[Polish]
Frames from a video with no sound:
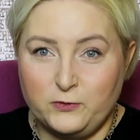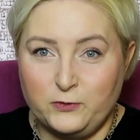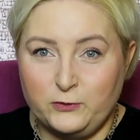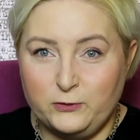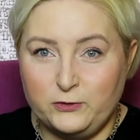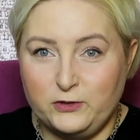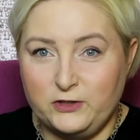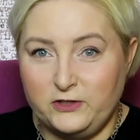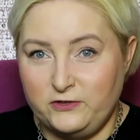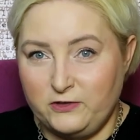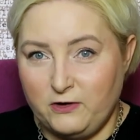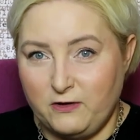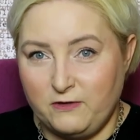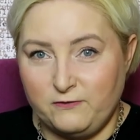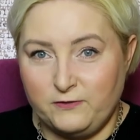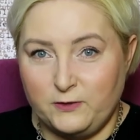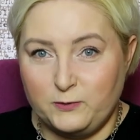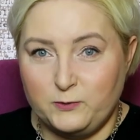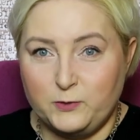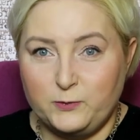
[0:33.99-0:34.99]
o której
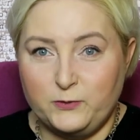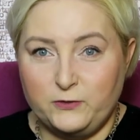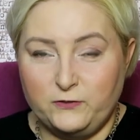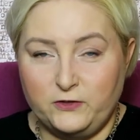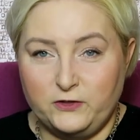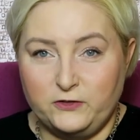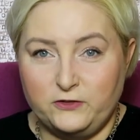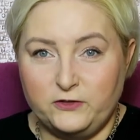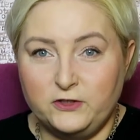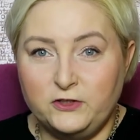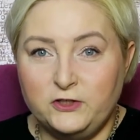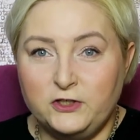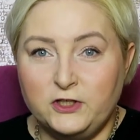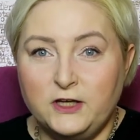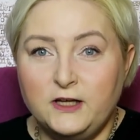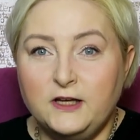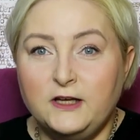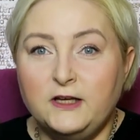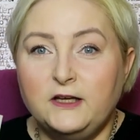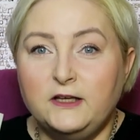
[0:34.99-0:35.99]
chciałam Wam opowiedzieć,
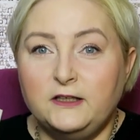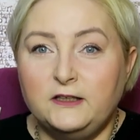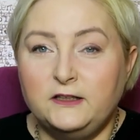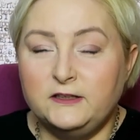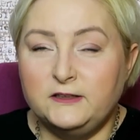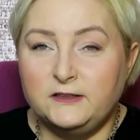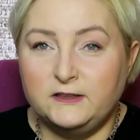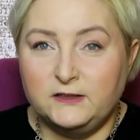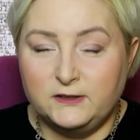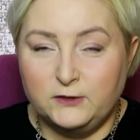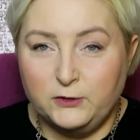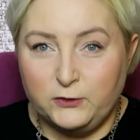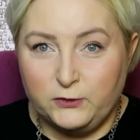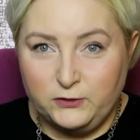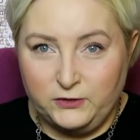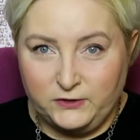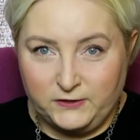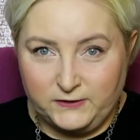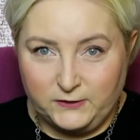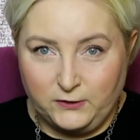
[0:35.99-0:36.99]
jest
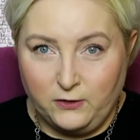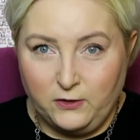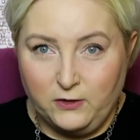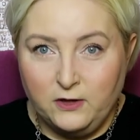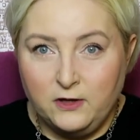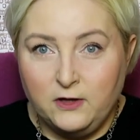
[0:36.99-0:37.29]
Schronisko.